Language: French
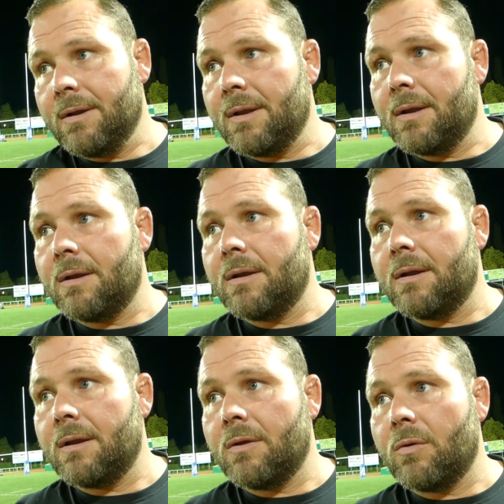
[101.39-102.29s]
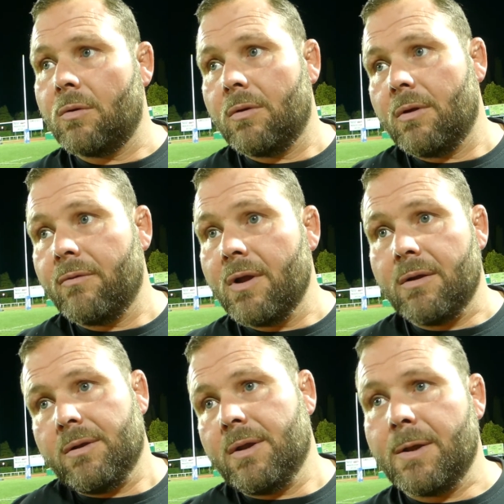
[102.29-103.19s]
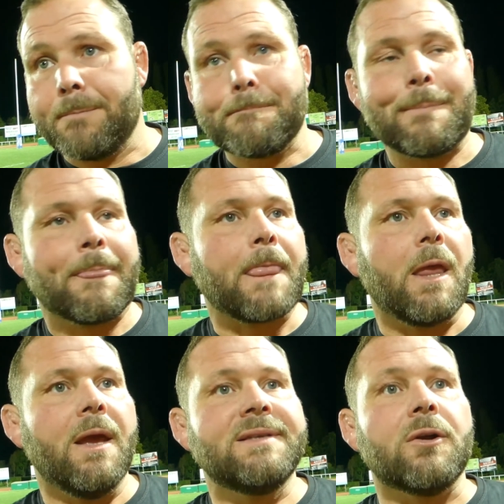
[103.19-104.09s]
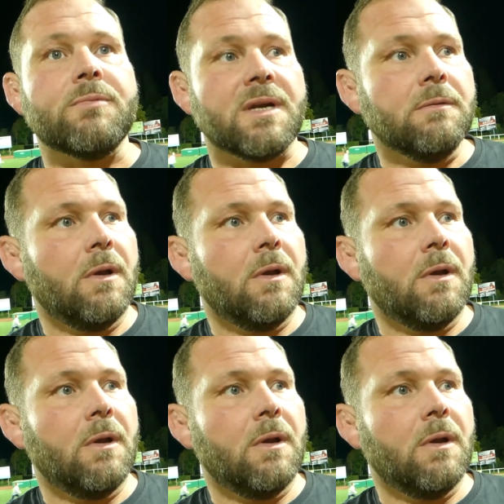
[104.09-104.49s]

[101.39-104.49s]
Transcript: Et, voilà. Et, et c'est comme ça.